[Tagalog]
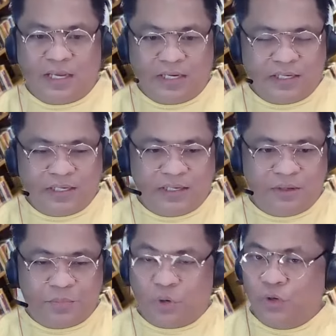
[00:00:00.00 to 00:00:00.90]
ay
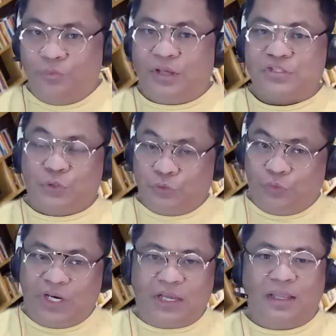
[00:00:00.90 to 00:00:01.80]
magulo eh sa
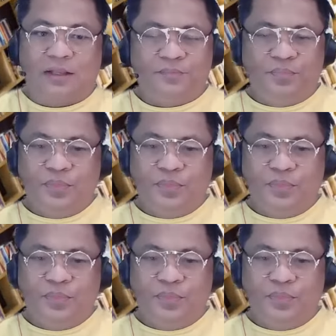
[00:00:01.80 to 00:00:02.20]
totoo lang ah.